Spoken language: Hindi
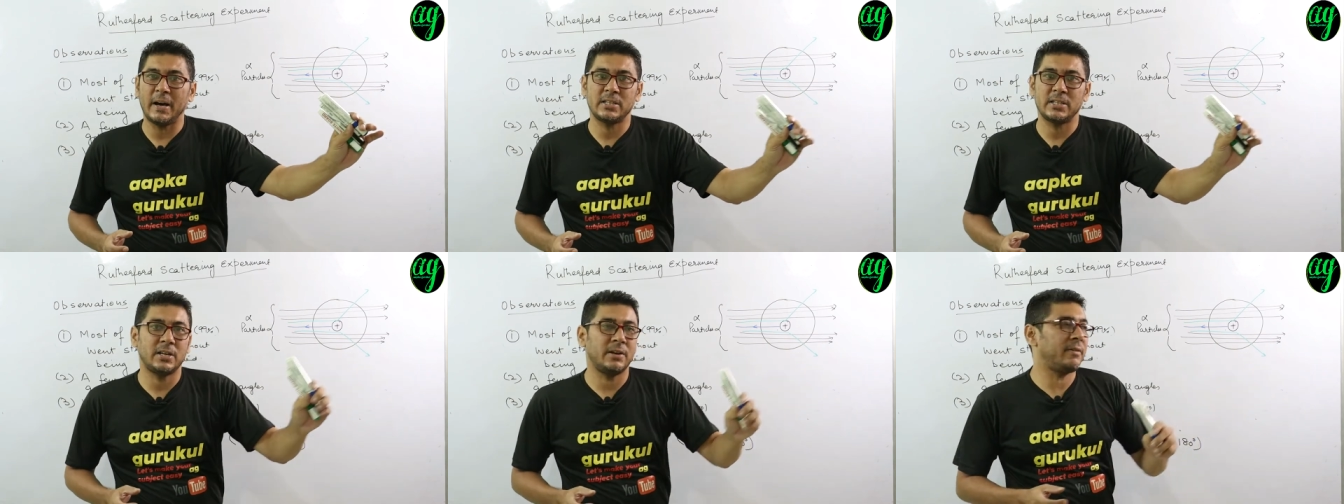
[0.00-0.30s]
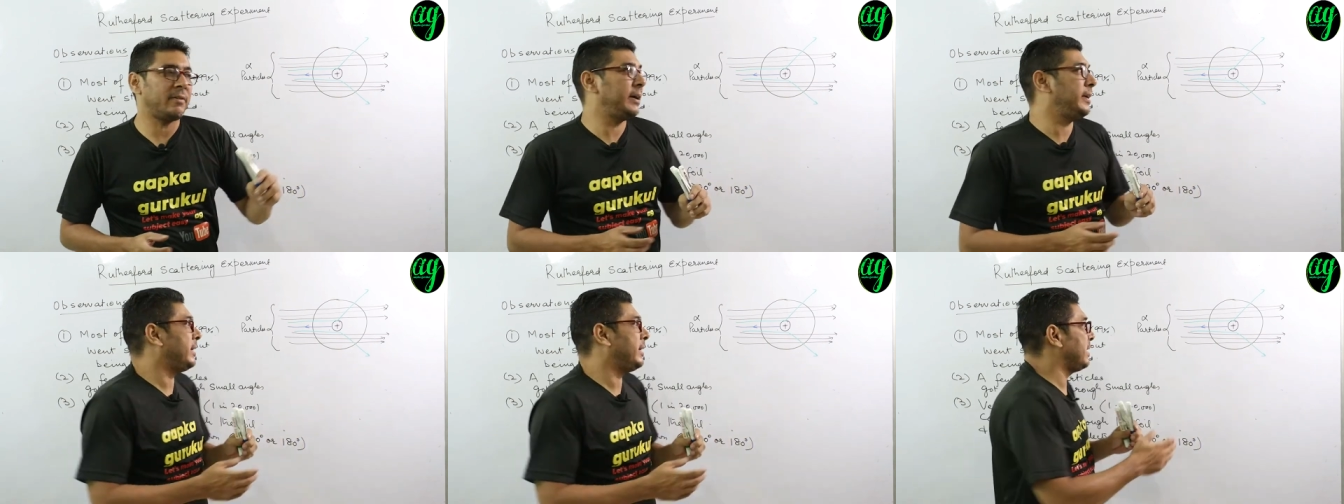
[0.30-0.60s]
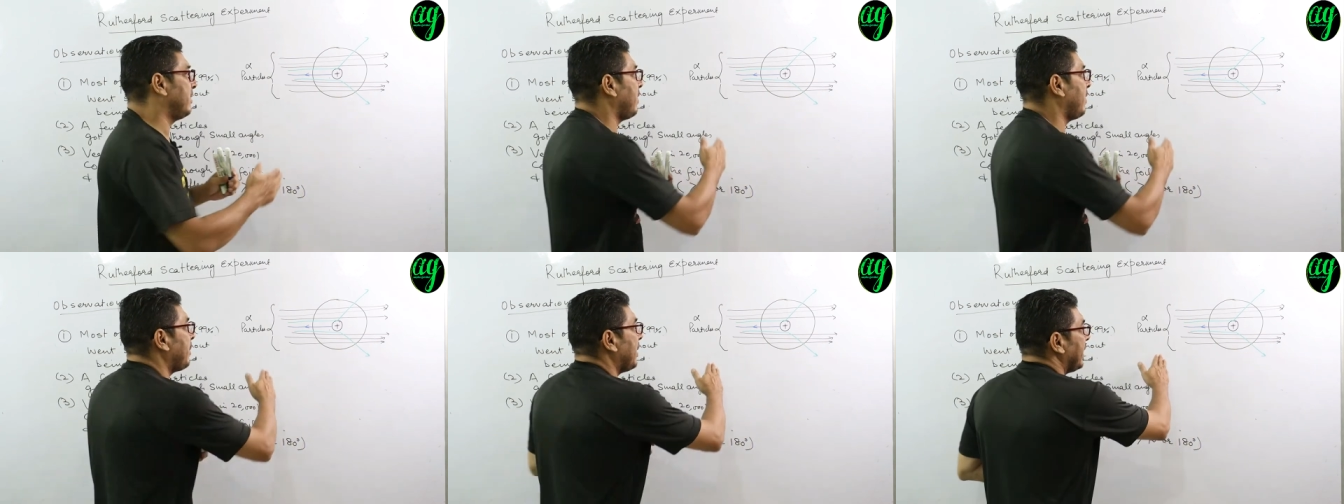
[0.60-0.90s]
पास करवाई
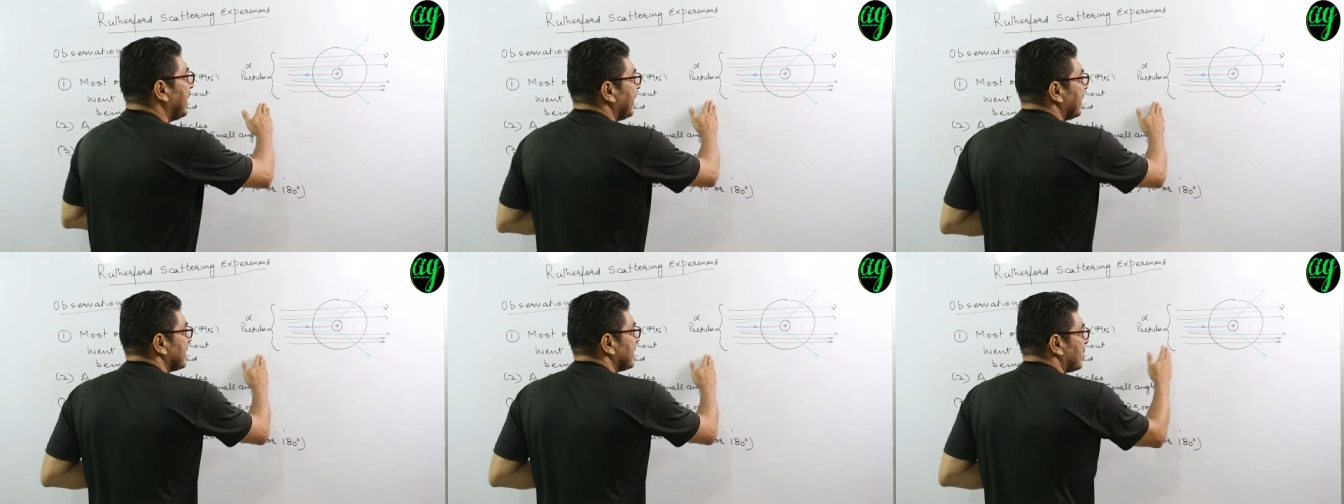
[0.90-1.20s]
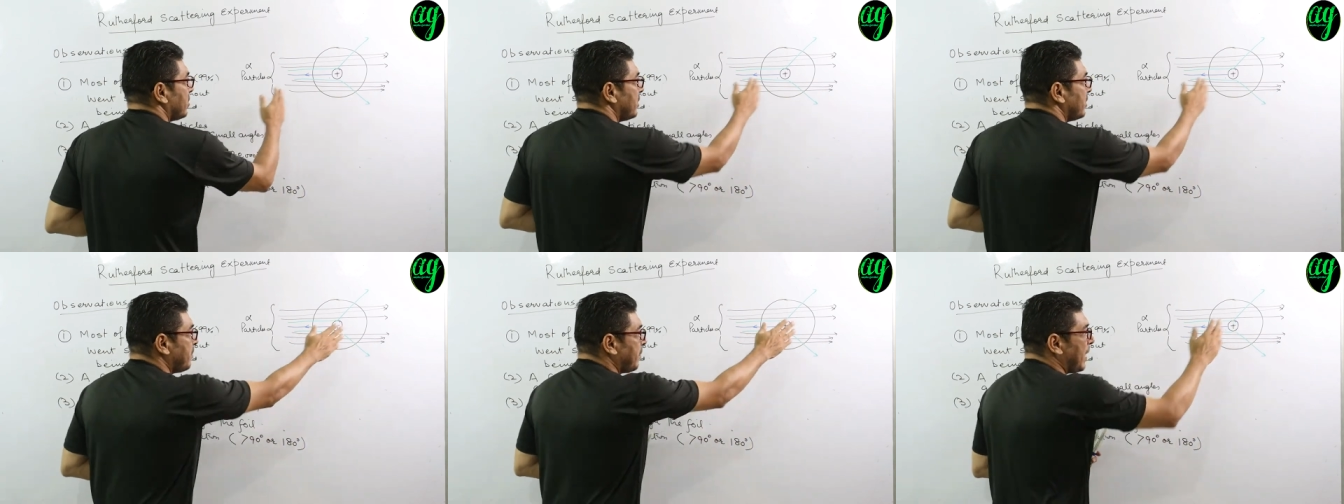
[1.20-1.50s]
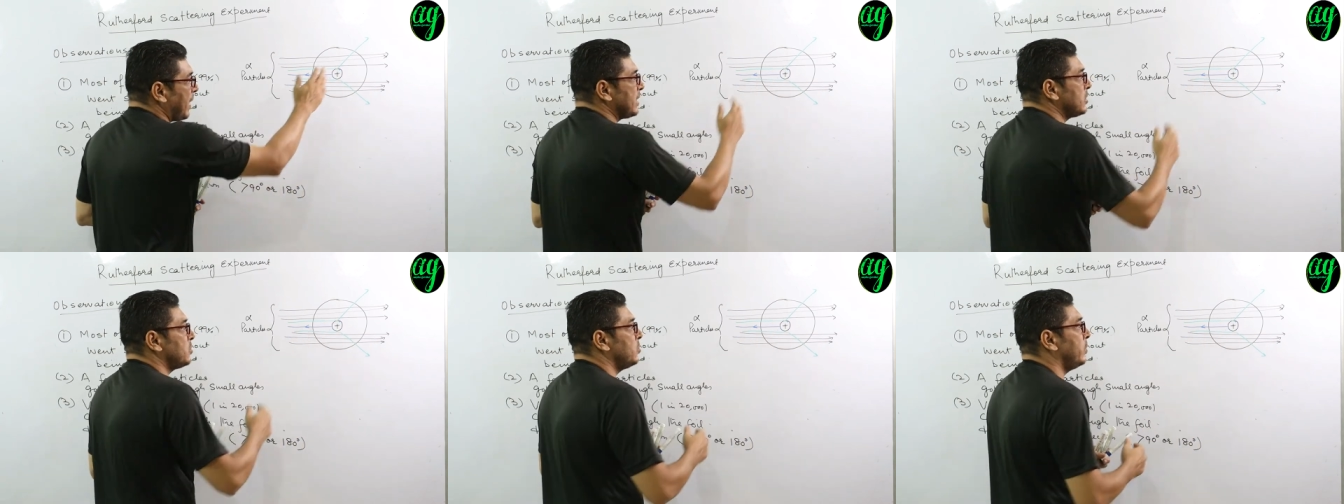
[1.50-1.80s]
है अल्फ़ा पार्टिकल्स और ये
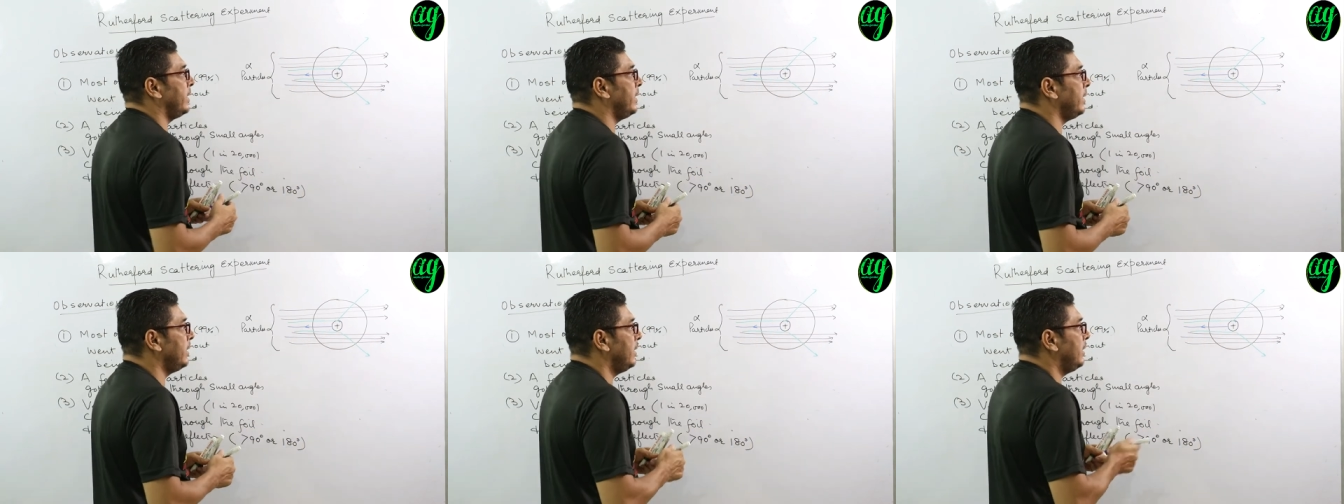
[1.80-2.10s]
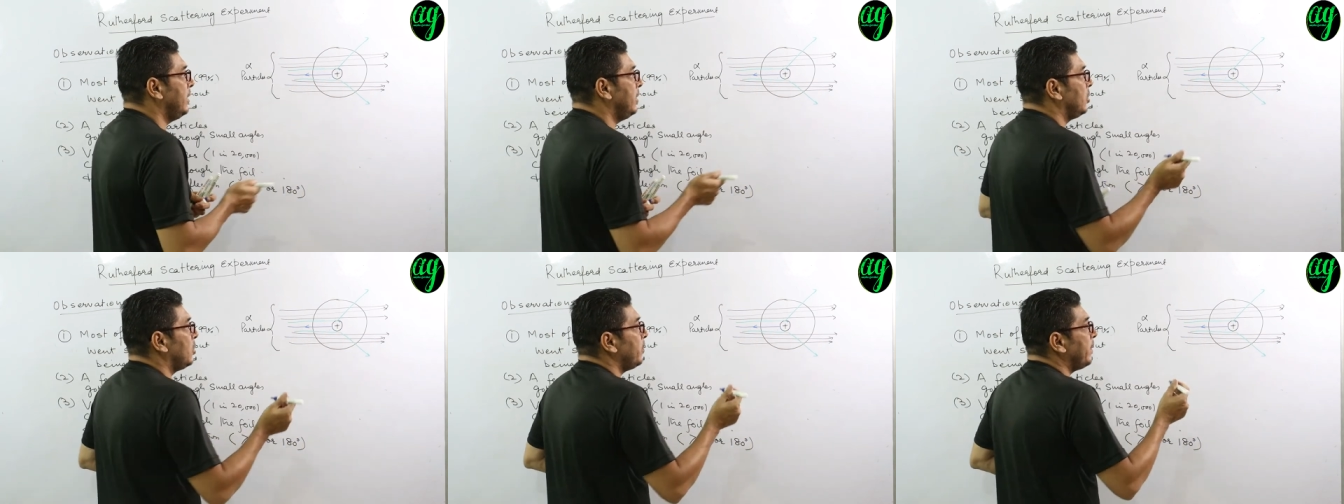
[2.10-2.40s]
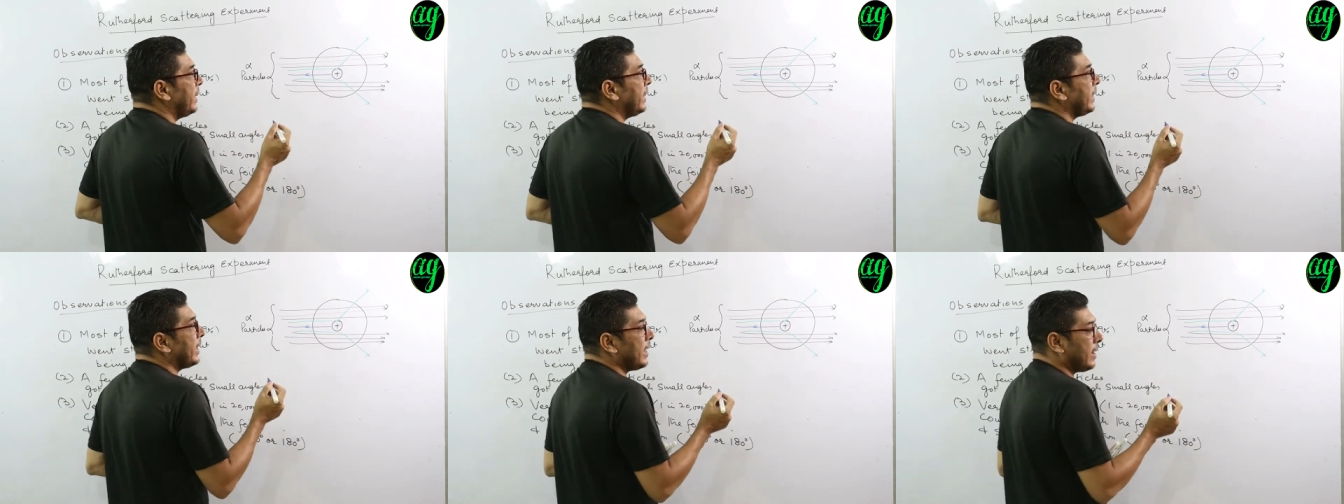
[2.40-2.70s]
पास हुए तो
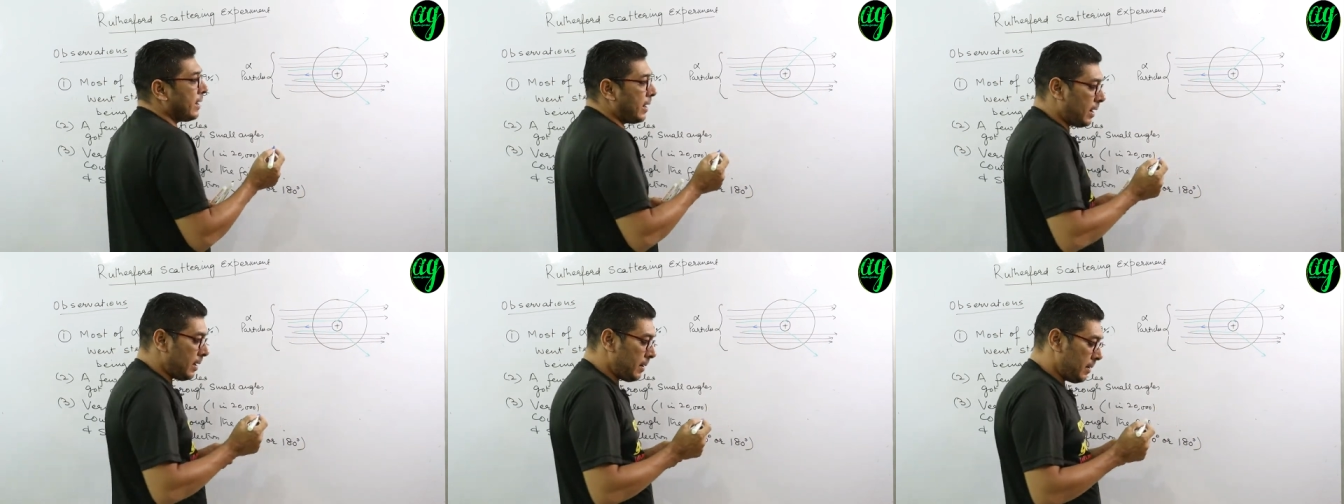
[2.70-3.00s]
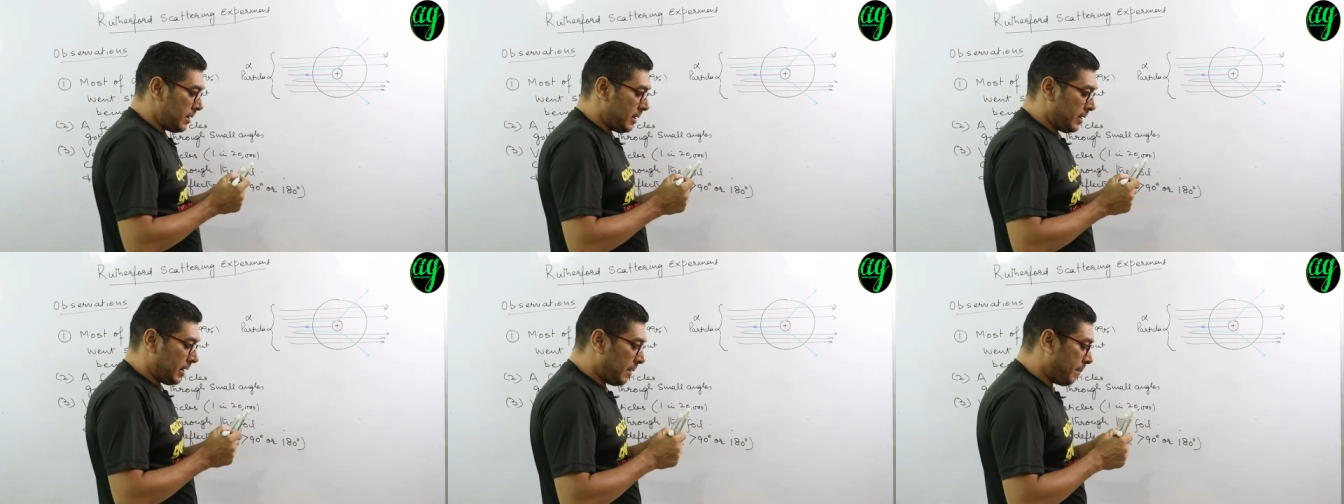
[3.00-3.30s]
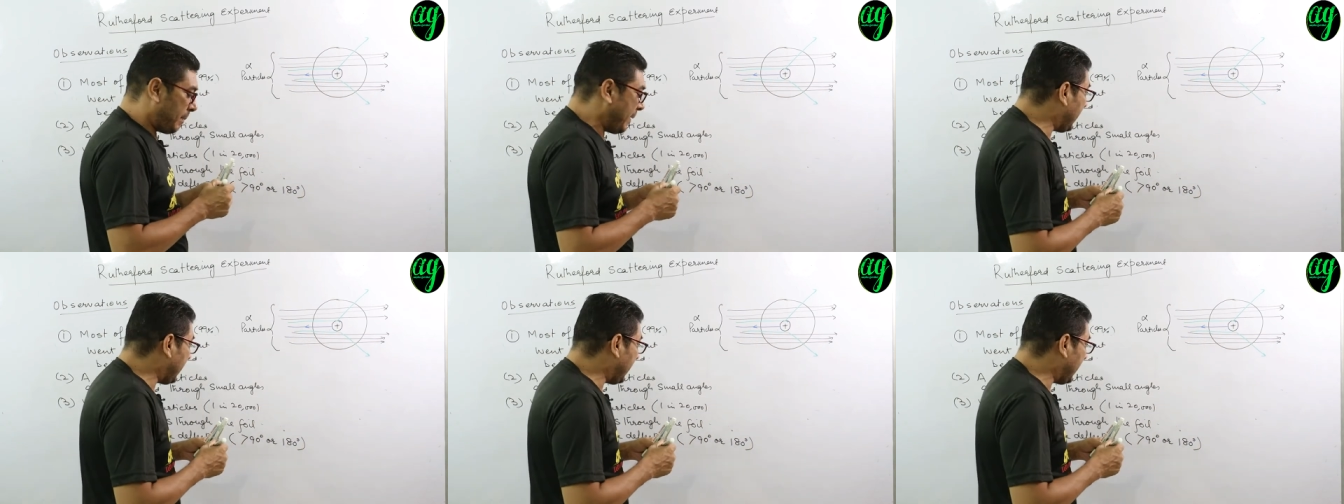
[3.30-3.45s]
मैंने क्या कहा कि